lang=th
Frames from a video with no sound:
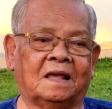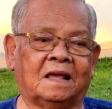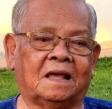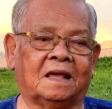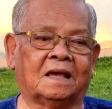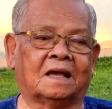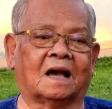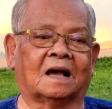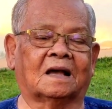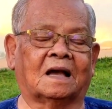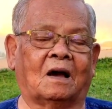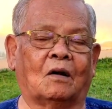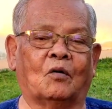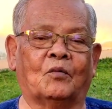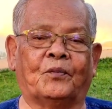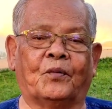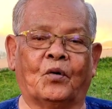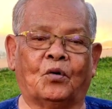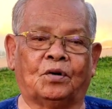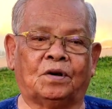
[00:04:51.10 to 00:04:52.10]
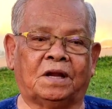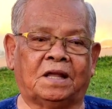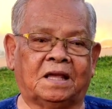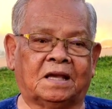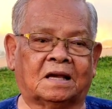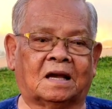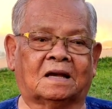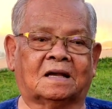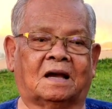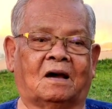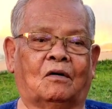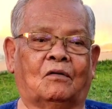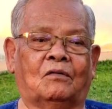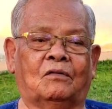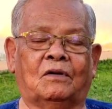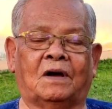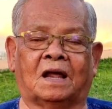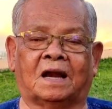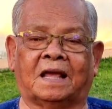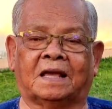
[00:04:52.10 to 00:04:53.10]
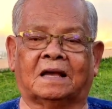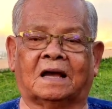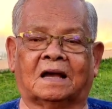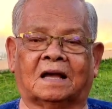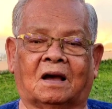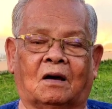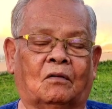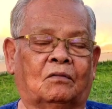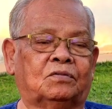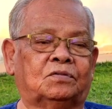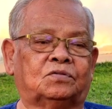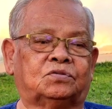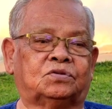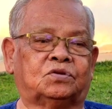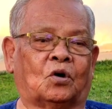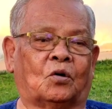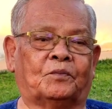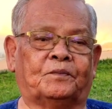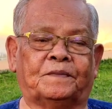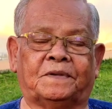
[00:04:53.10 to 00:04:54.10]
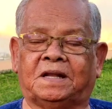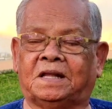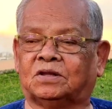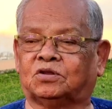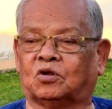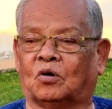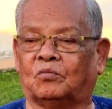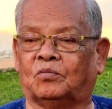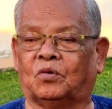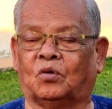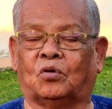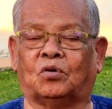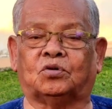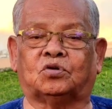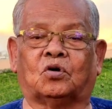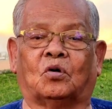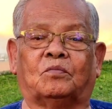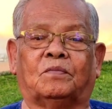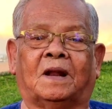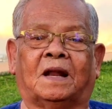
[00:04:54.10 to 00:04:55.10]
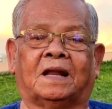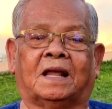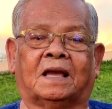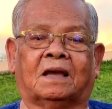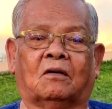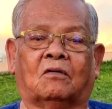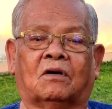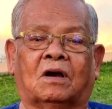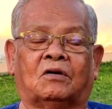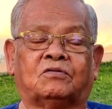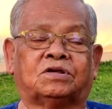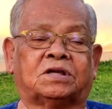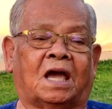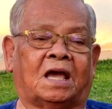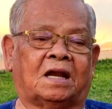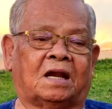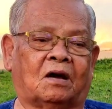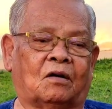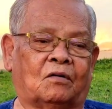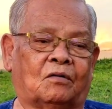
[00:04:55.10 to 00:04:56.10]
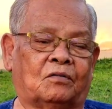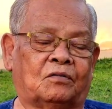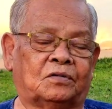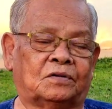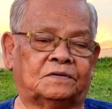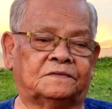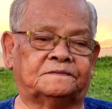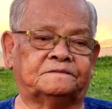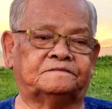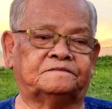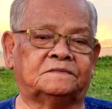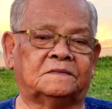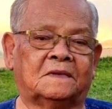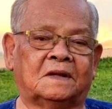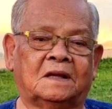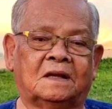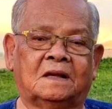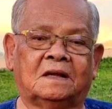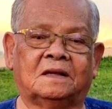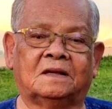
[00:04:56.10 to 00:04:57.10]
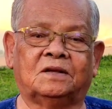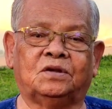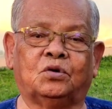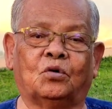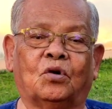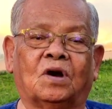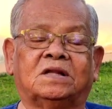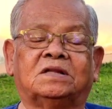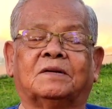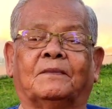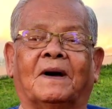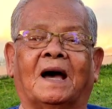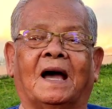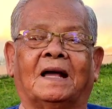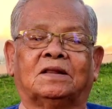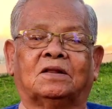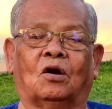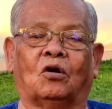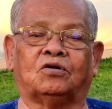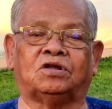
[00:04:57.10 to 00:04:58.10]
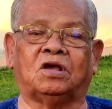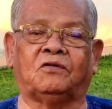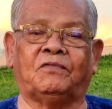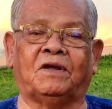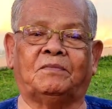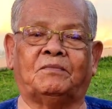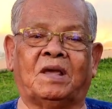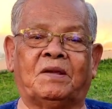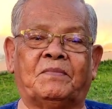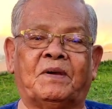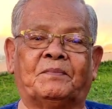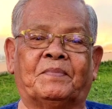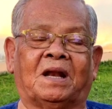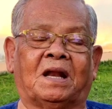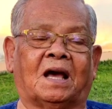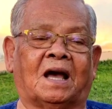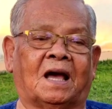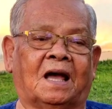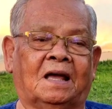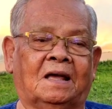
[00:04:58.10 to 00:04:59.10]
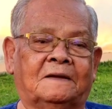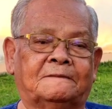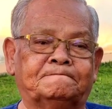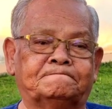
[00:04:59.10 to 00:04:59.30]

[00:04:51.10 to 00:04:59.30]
ดีกับเขาพูดดีกับเขา อะไร กับเขา ตบนี่ตบนู่น ตบนั่นให้เขาเข้าใจเราอยู่กันสบายตลอดชีวิตไม่มีปัญหา